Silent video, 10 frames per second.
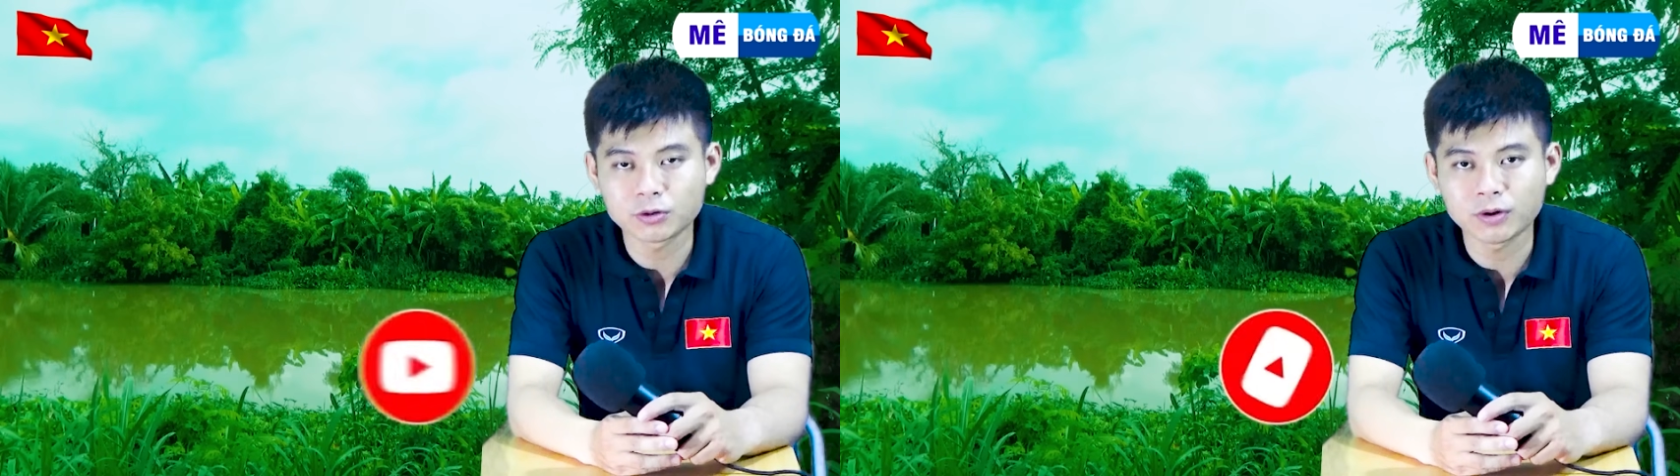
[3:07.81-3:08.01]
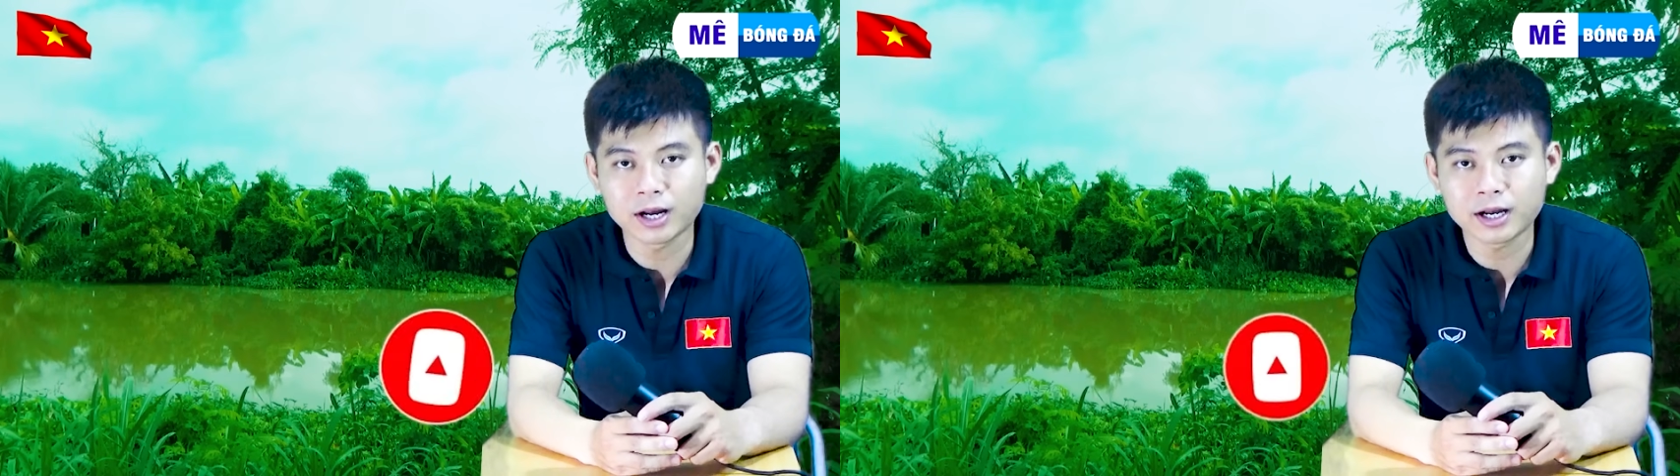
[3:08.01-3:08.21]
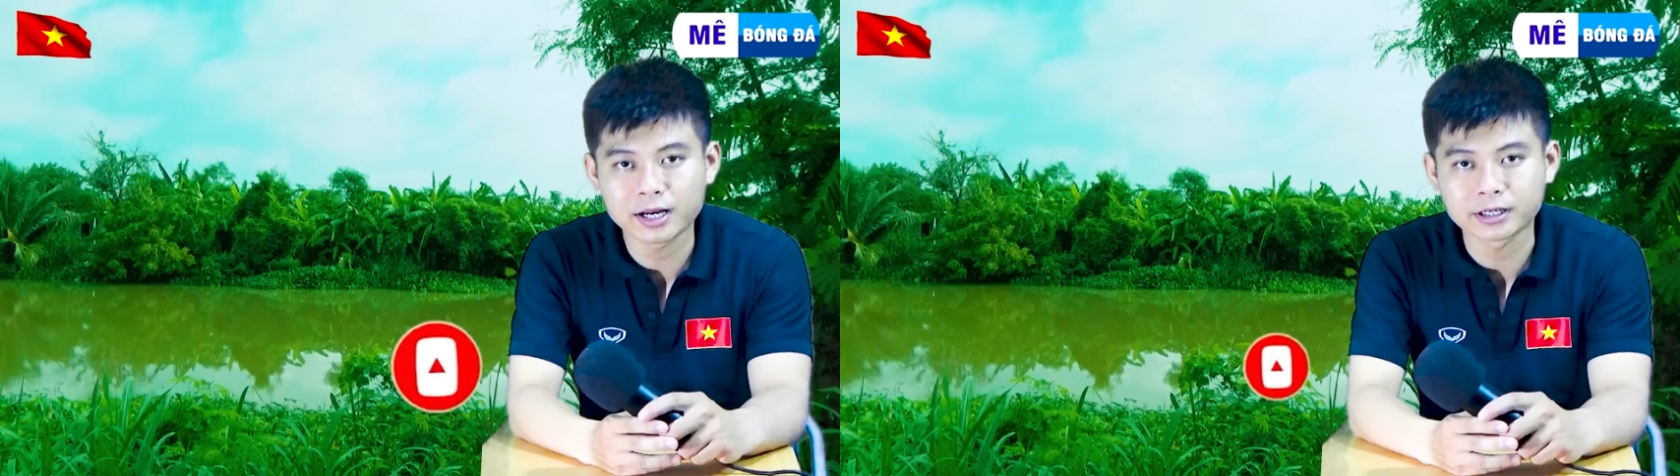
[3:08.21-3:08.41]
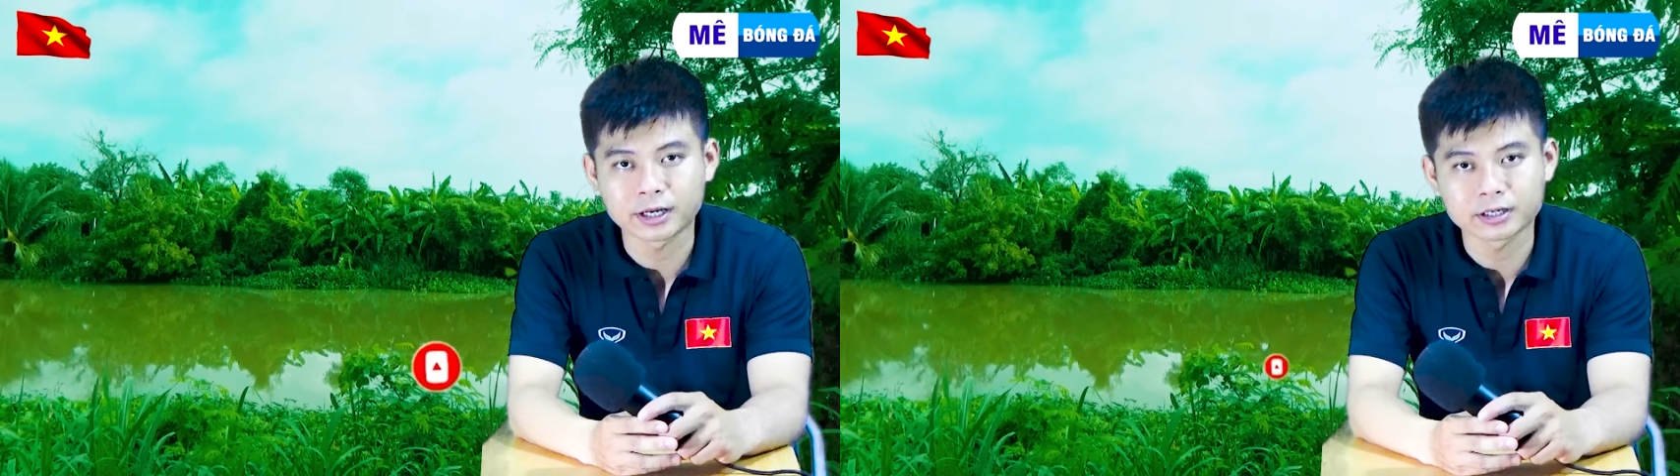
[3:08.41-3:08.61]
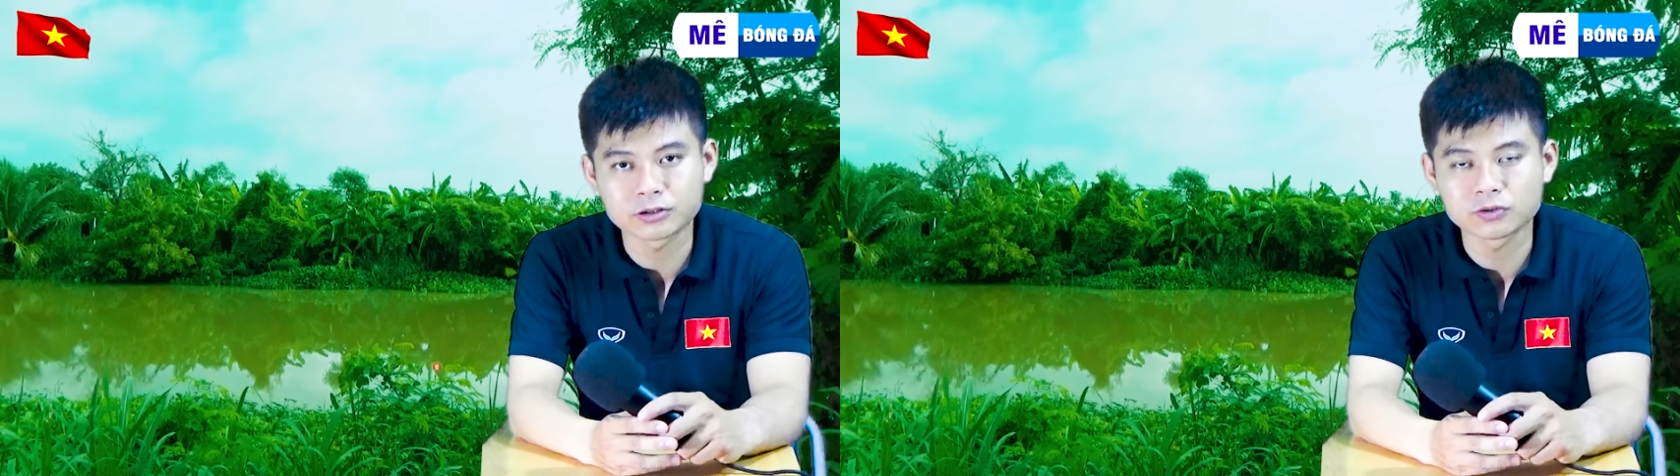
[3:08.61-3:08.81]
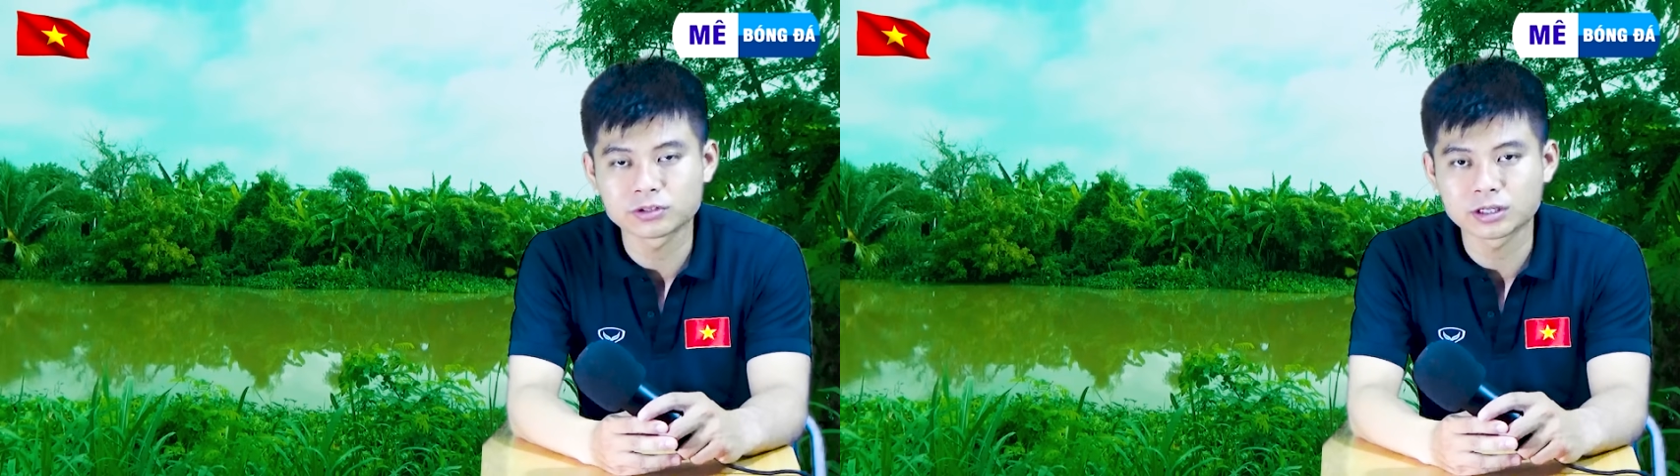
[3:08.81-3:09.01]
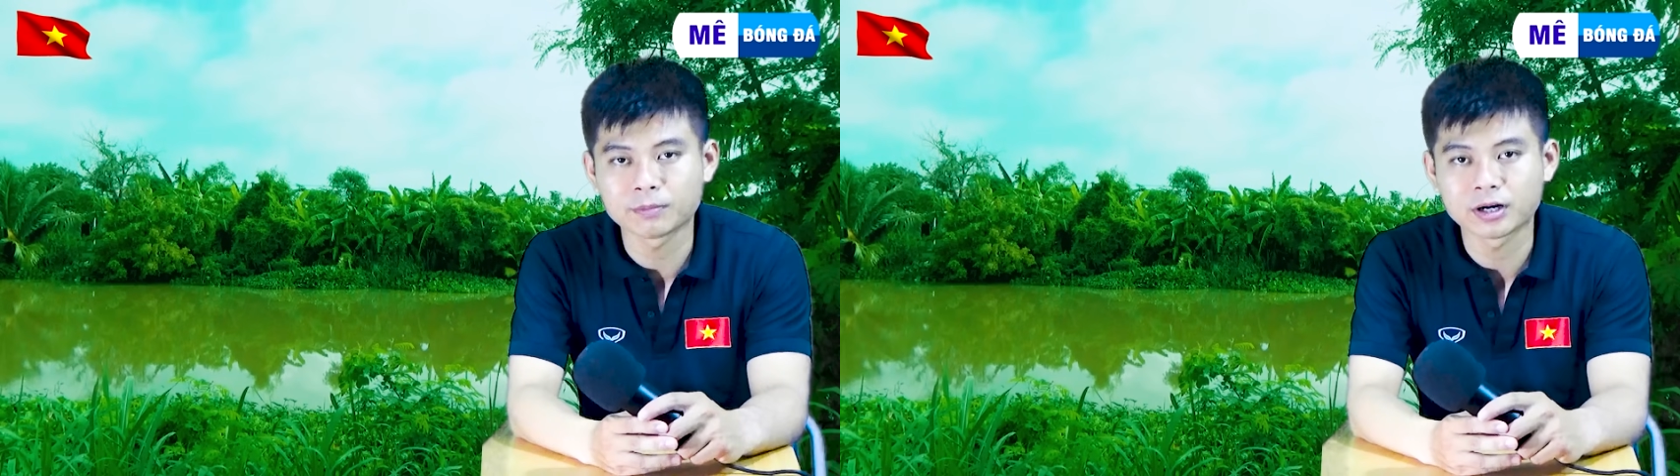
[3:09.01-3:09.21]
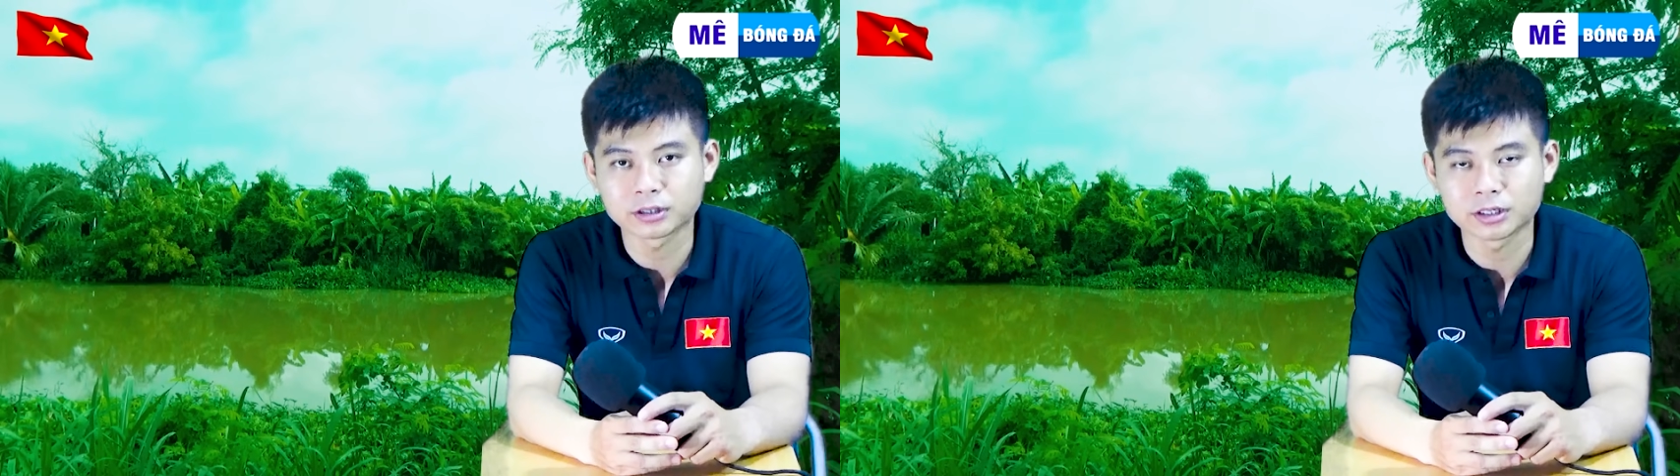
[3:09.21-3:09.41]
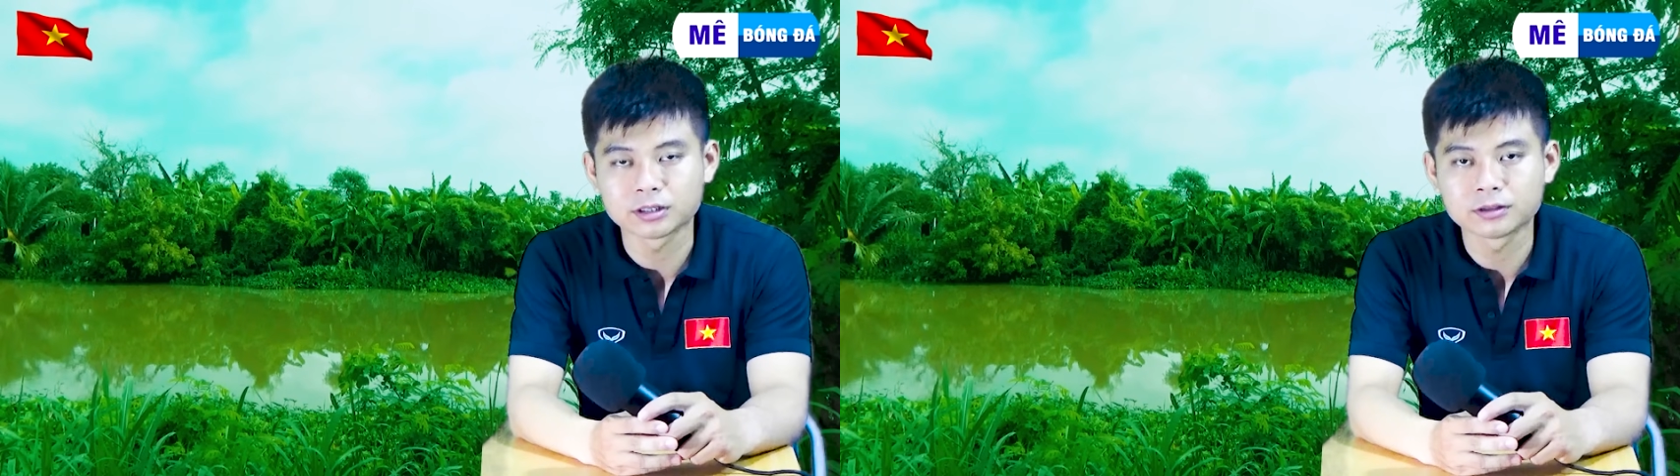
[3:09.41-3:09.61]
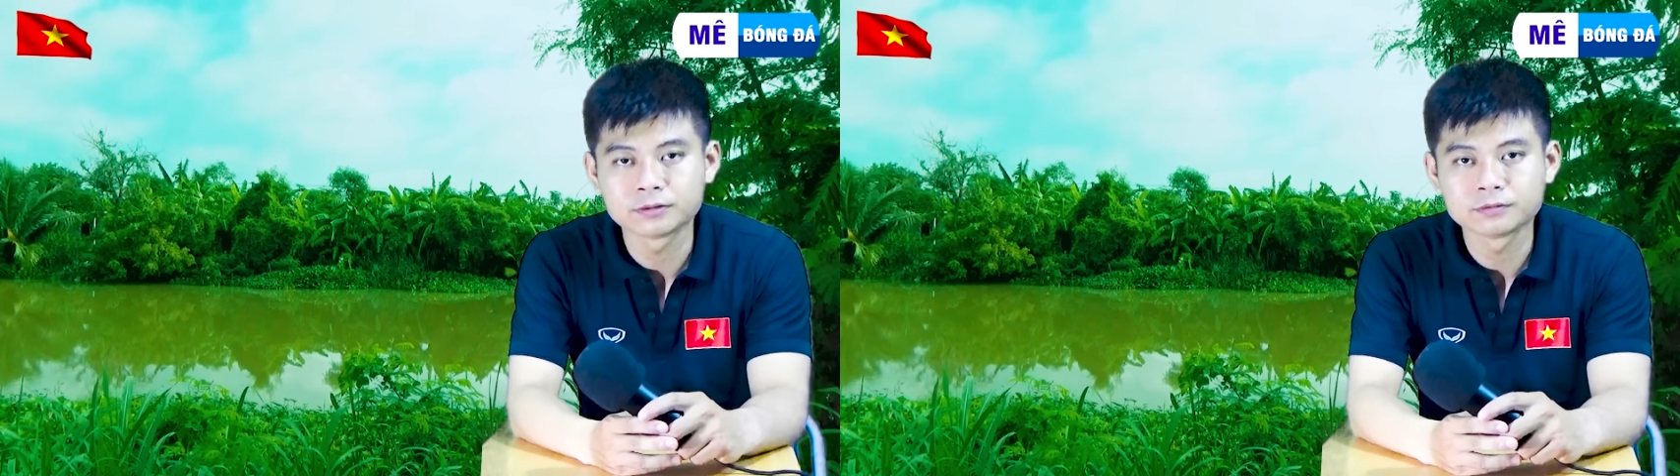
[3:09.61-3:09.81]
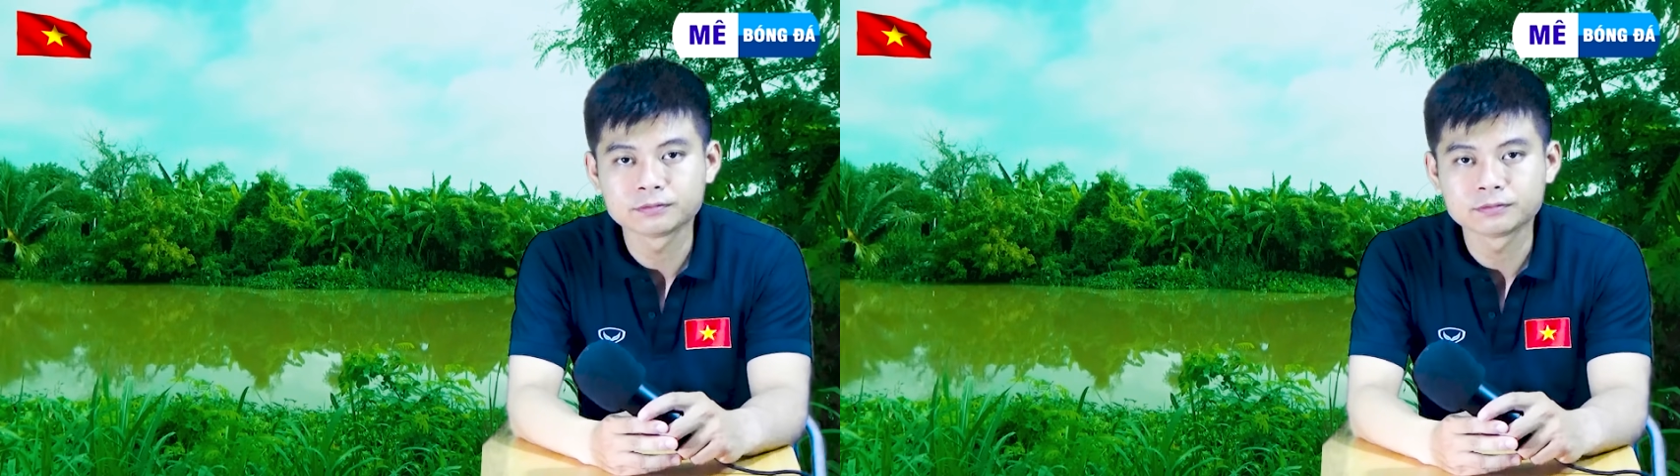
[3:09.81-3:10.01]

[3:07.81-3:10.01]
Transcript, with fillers: châu Á 2024.